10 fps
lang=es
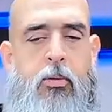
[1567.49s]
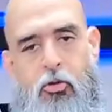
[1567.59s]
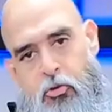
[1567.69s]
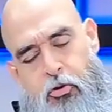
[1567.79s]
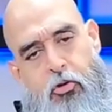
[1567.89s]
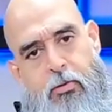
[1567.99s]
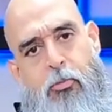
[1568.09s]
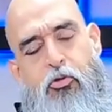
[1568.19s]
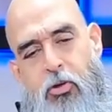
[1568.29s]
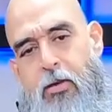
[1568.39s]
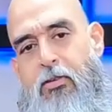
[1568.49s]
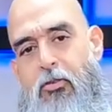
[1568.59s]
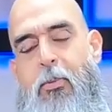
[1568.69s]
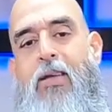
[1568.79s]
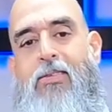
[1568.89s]
Entonces nos vemos una
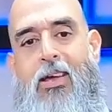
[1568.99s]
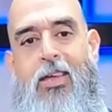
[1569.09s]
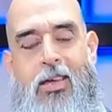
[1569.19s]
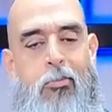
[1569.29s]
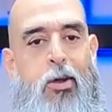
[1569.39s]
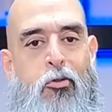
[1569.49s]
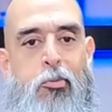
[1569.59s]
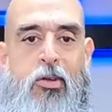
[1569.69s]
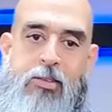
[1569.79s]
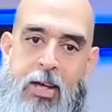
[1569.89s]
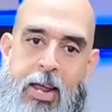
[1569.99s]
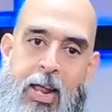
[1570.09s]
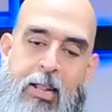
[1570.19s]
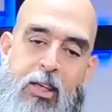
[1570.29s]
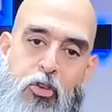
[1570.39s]
vez más aquí, hermanos, por este
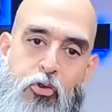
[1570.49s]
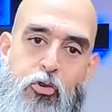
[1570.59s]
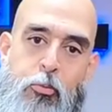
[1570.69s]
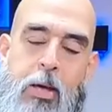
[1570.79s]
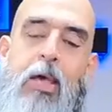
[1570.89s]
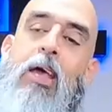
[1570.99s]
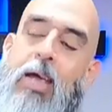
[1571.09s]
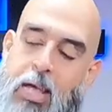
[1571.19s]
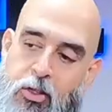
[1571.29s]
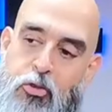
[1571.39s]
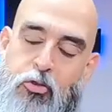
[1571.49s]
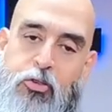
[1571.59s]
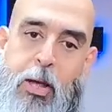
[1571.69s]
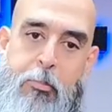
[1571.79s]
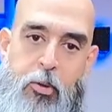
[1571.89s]
canal de YouTube que Dios
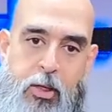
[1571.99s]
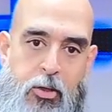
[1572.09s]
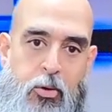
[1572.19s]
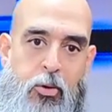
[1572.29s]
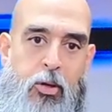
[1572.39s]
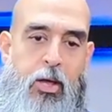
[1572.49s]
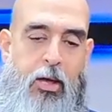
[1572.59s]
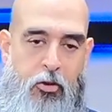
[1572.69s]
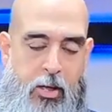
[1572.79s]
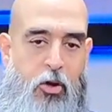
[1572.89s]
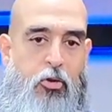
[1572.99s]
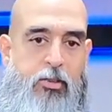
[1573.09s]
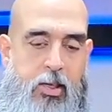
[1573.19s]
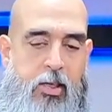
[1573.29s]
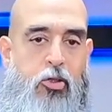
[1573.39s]
nos ha podido y nos ha
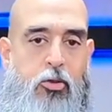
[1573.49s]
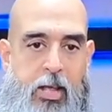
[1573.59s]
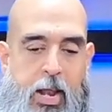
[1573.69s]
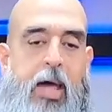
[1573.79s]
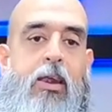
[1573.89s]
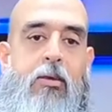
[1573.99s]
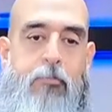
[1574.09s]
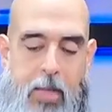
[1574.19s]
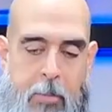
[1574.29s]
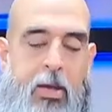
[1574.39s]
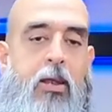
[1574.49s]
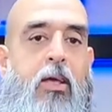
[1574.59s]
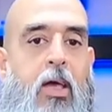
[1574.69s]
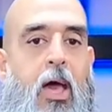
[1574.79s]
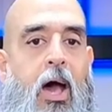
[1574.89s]
concedido tener. Amén.
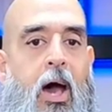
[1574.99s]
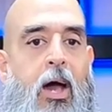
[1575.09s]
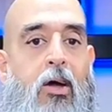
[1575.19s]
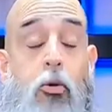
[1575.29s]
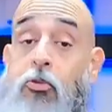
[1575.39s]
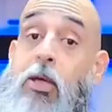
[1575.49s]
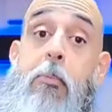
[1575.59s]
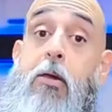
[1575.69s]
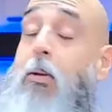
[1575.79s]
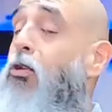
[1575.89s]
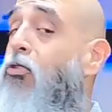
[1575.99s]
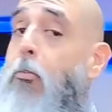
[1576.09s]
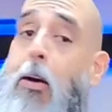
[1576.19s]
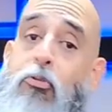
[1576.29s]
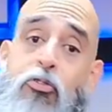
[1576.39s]
Ah, como siempre, hermanos, los
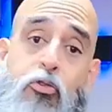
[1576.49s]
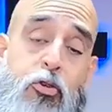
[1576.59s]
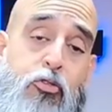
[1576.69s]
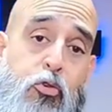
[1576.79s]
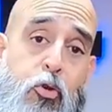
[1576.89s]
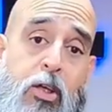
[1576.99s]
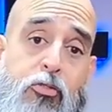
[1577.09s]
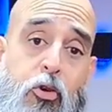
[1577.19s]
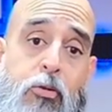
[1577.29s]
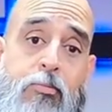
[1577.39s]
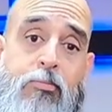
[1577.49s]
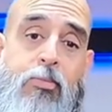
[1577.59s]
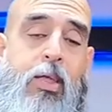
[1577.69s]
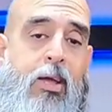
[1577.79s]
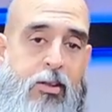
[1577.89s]
amamos con nuestro corazón
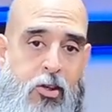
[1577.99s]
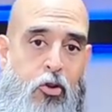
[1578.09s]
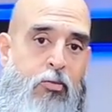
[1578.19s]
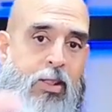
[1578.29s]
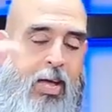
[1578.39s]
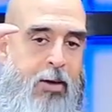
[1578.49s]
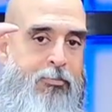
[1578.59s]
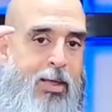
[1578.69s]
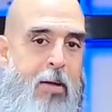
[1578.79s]
y que el Señor los bendiga.